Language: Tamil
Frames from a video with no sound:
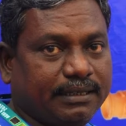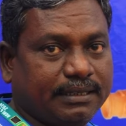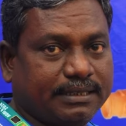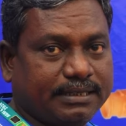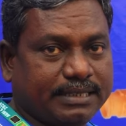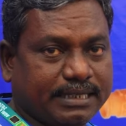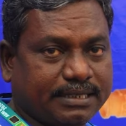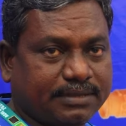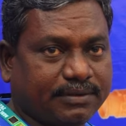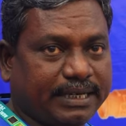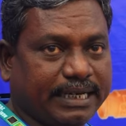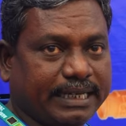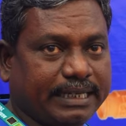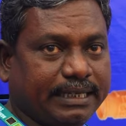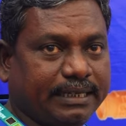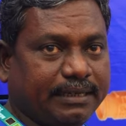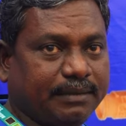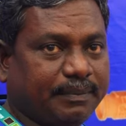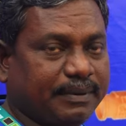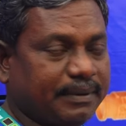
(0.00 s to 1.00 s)
இன்ச்சஸ்
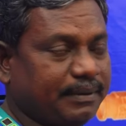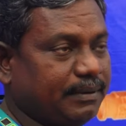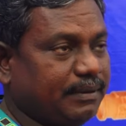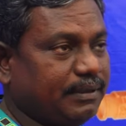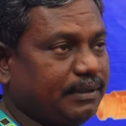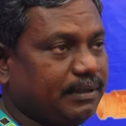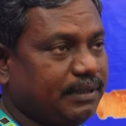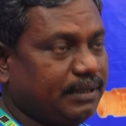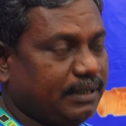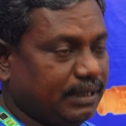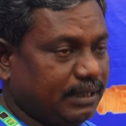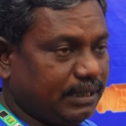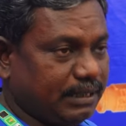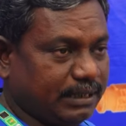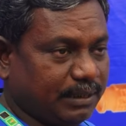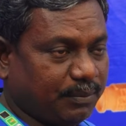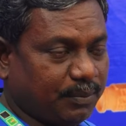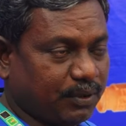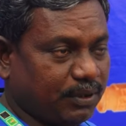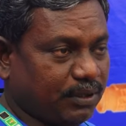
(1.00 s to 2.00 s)
வரைக்கும்
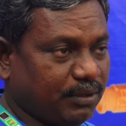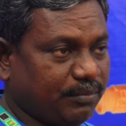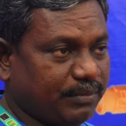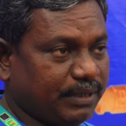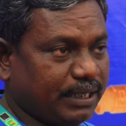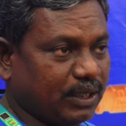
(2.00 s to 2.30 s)
இந்த பொருளும்